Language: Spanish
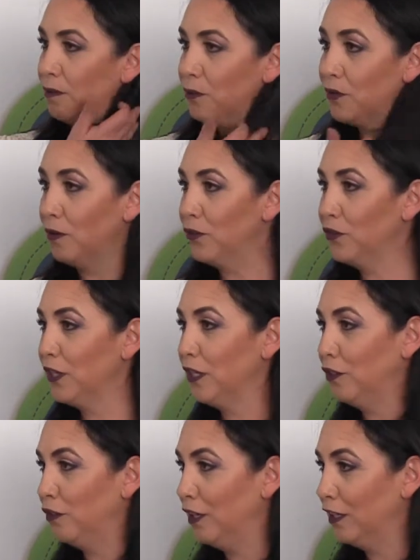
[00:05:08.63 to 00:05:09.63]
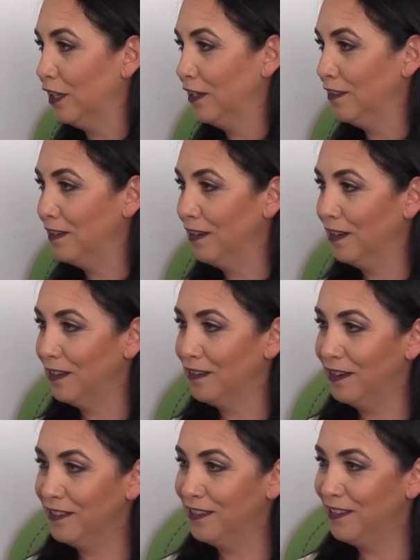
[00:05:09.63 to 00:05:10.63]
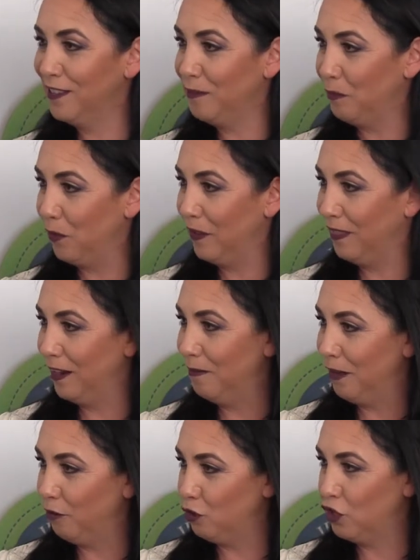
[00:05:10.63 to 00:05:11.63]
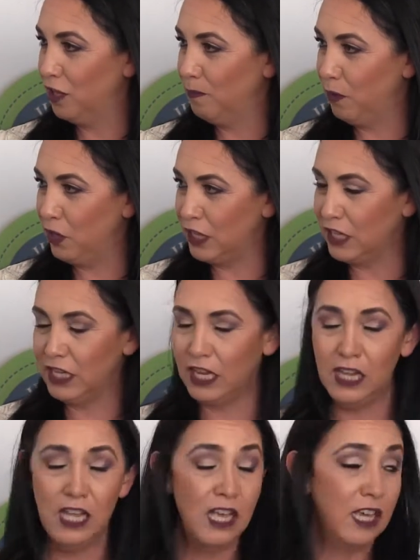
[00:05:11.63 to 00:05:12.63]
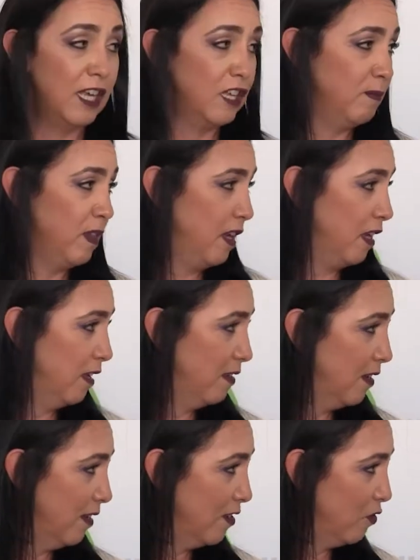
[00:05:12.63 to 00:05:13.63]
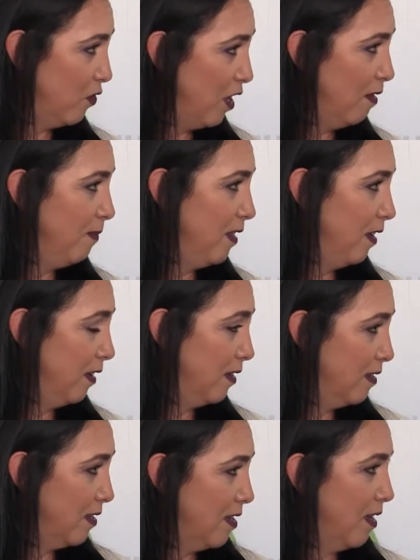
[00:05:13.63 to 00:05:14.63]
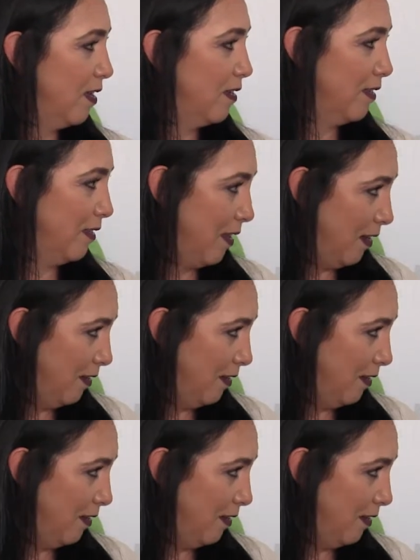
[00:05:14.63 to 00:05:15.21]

pues se los dejo a quienes tienen que hacer este tipo de trabajos y de política, que es mi dirigencia nacional y mi dirigencia estatal.